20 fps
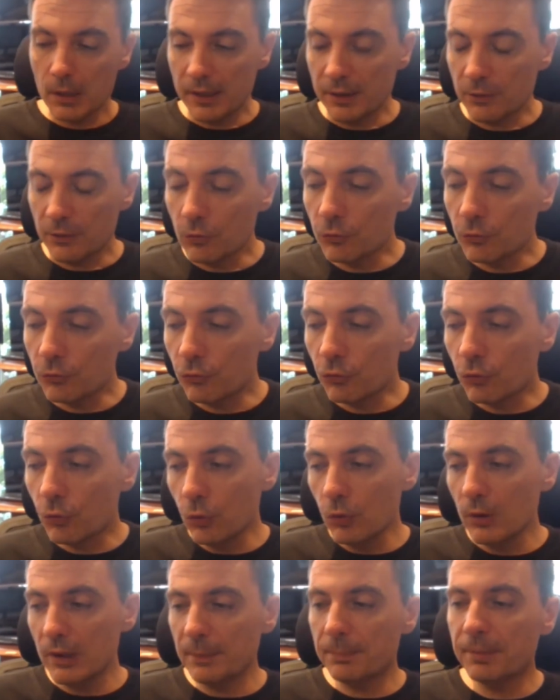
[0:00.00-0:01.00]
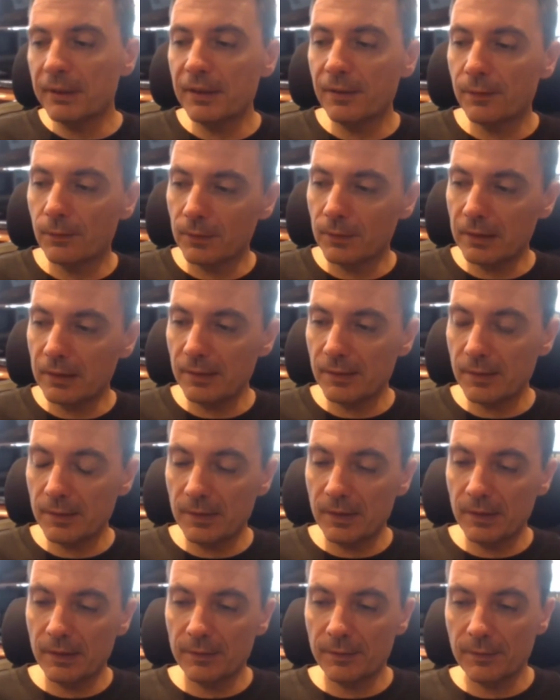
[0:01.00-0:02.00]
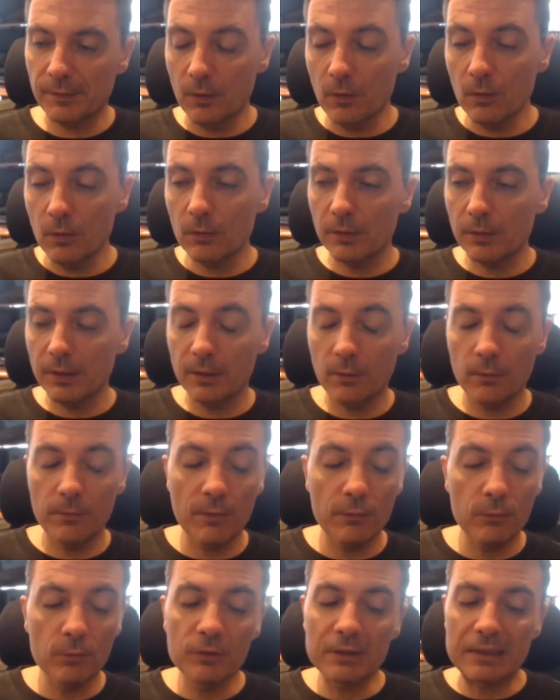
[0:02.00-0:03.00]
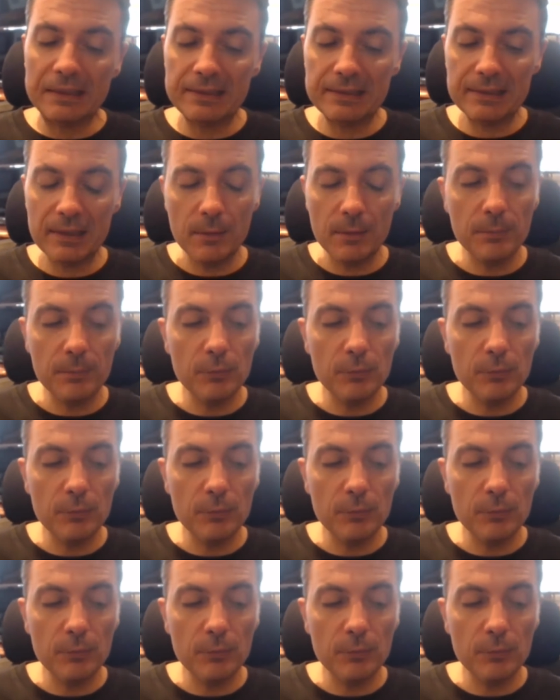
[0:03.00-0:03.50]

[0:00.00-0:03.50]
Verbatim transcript: Et donc, du coup, les prix sont très intéressants et on va vous montrer ça.